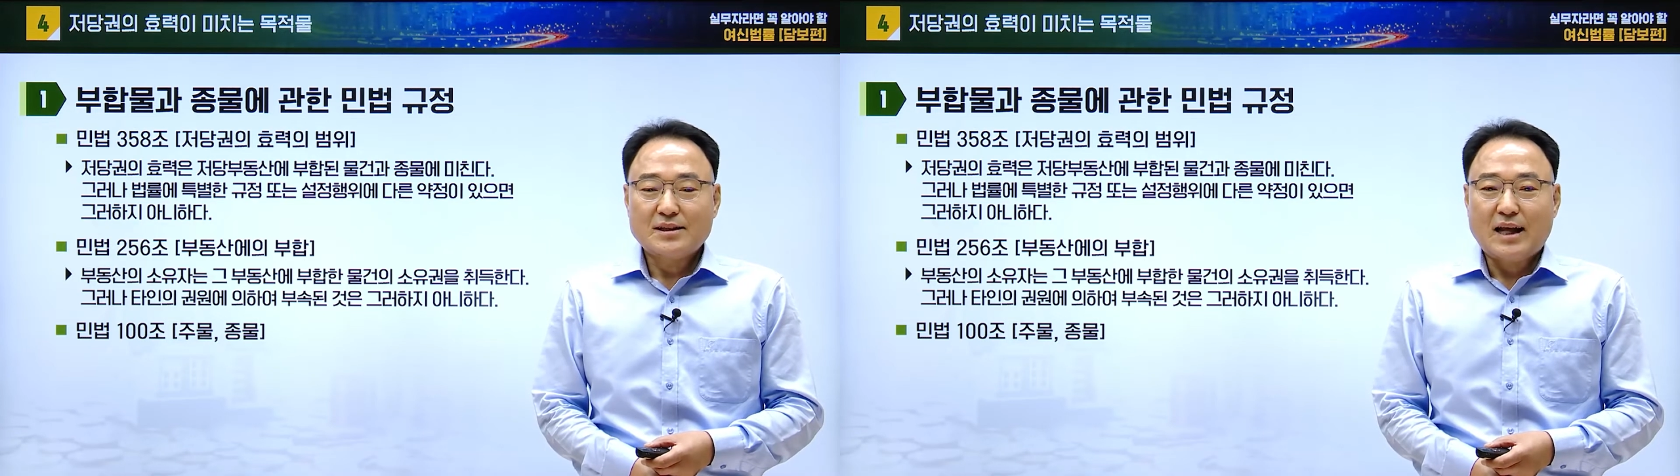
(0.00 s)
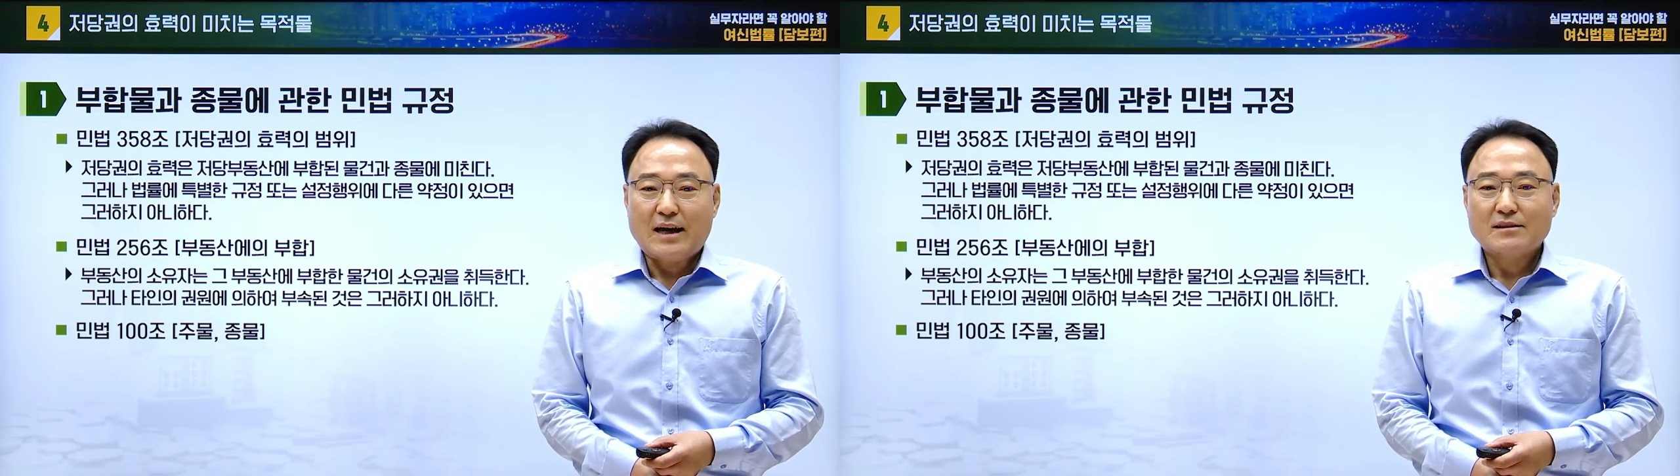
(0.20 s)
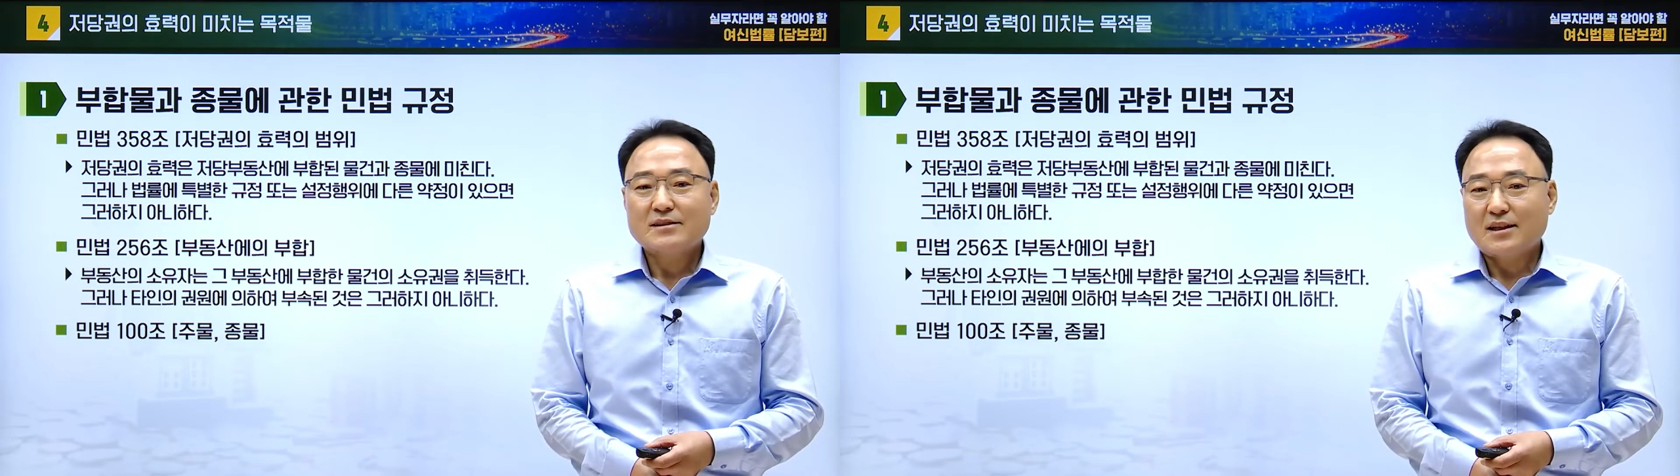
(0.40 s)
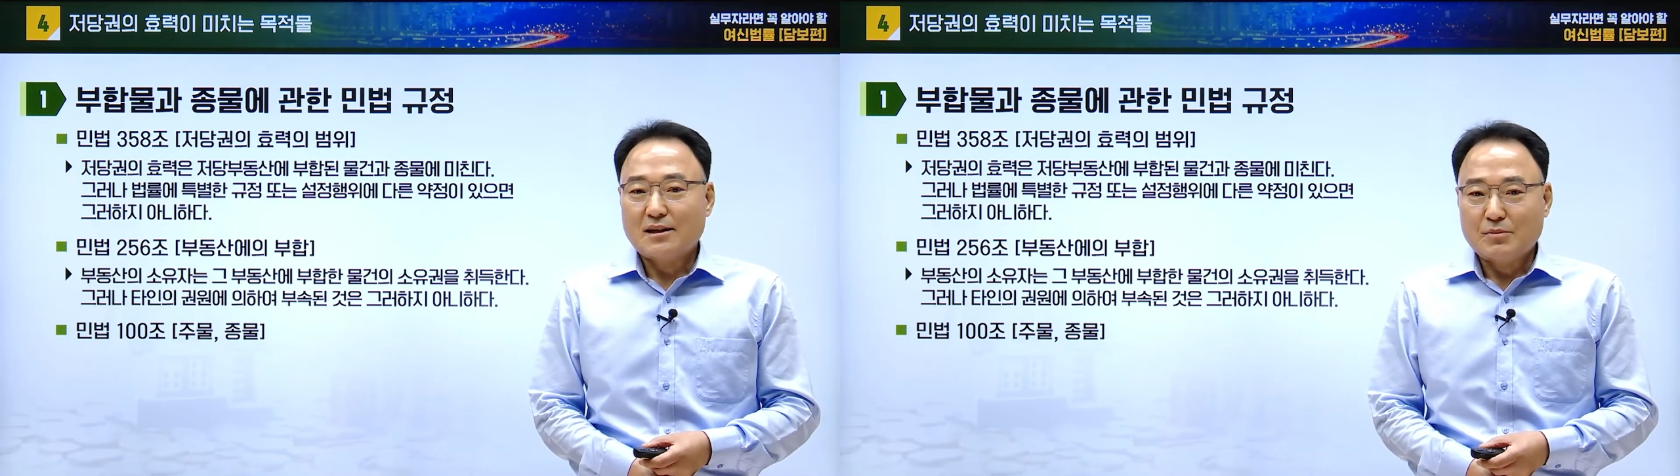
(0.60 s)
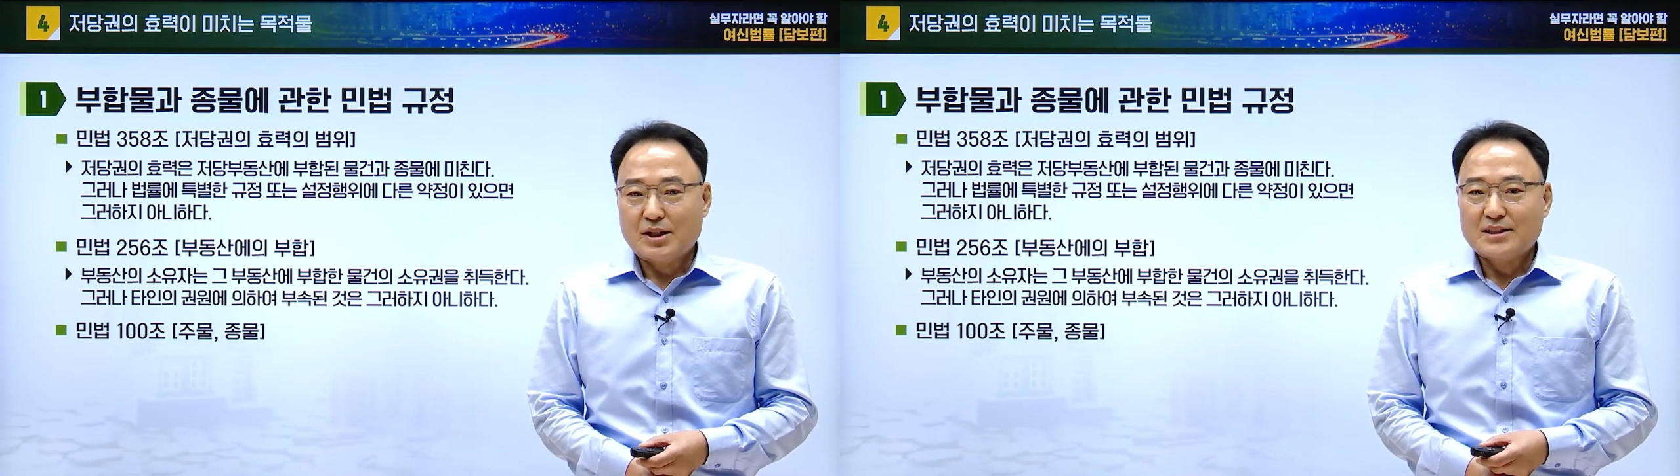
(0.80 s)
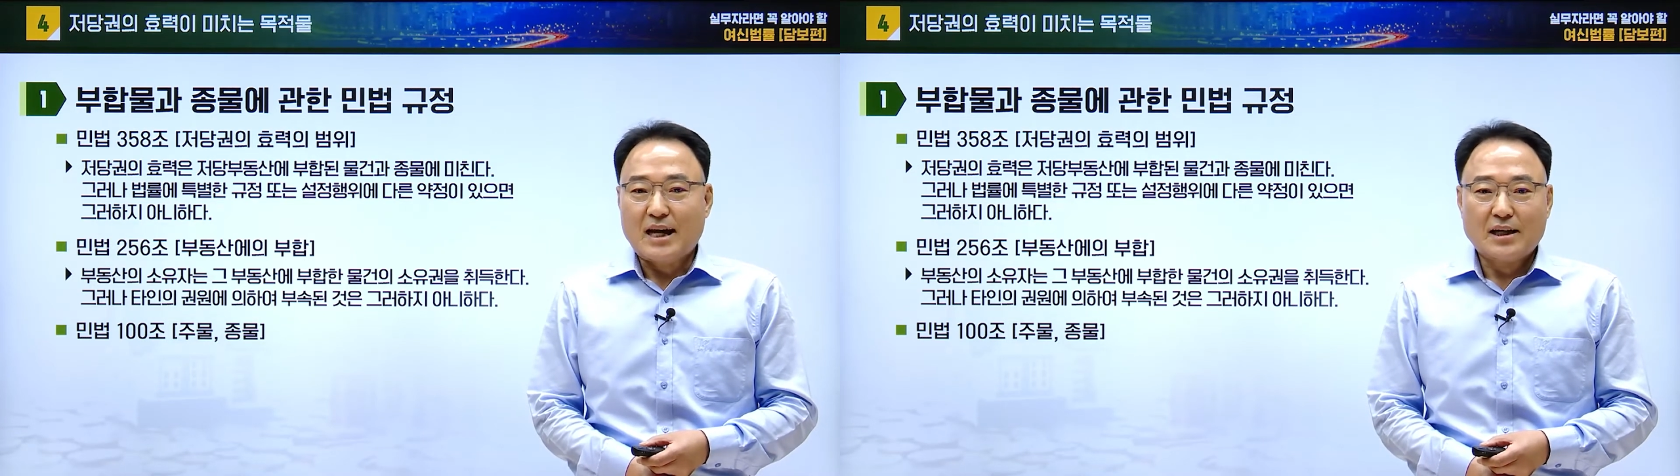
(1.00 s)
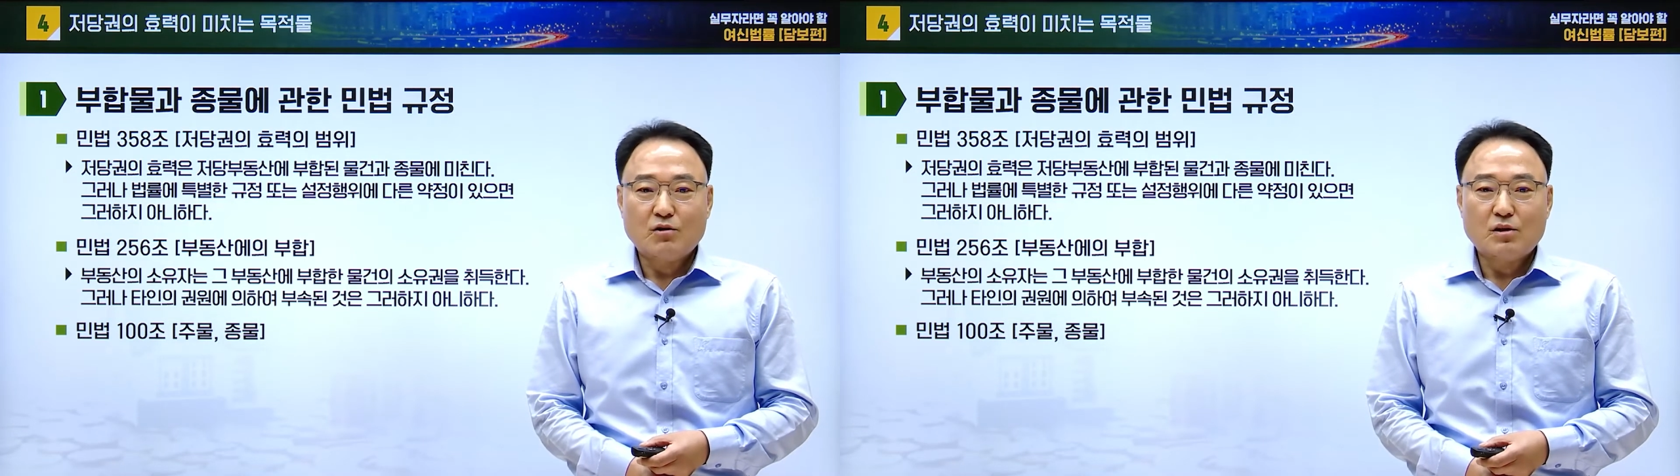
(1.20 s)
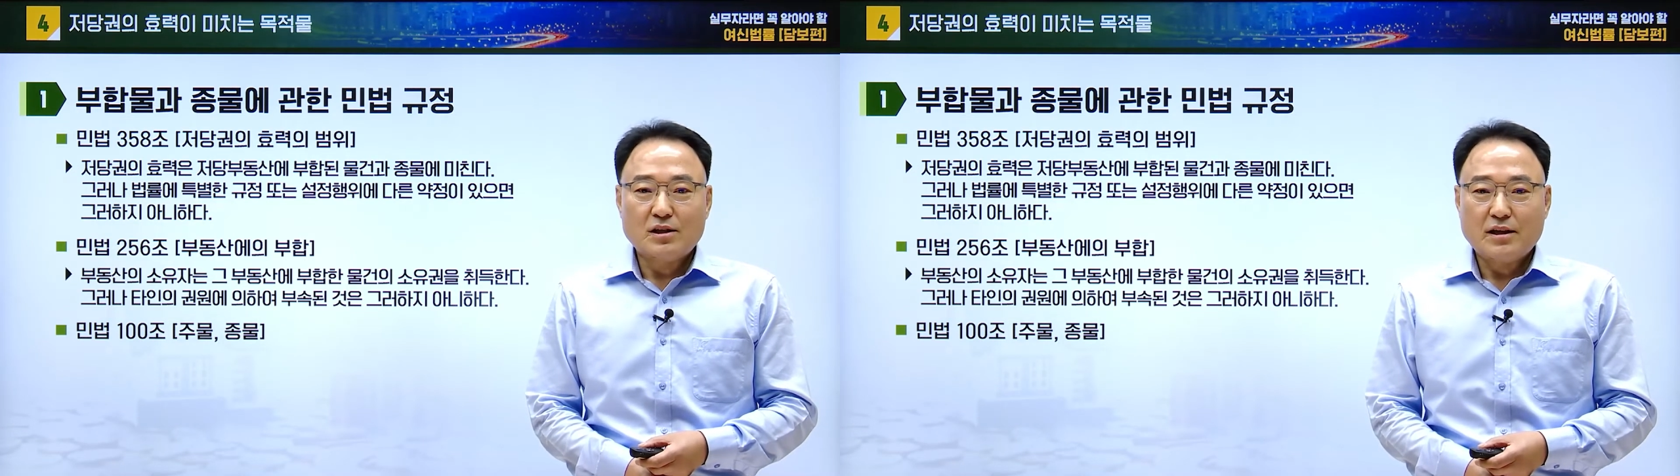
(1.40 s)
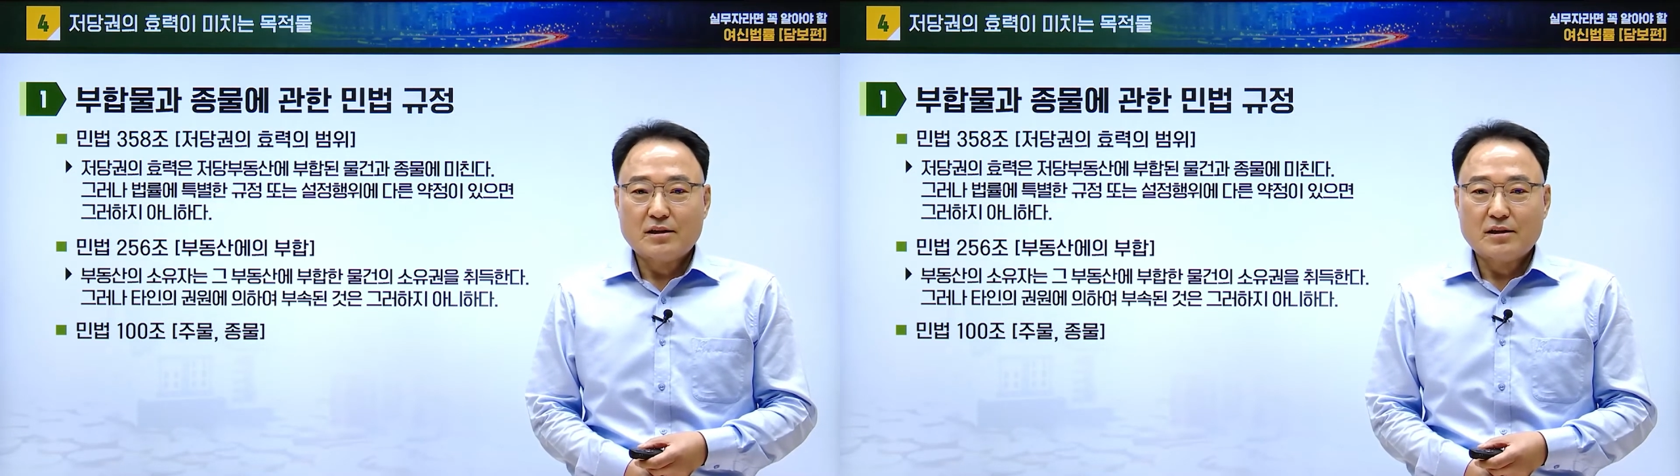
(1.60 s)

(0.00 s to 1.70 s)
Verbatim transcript: 다른 사람이 자기 권리에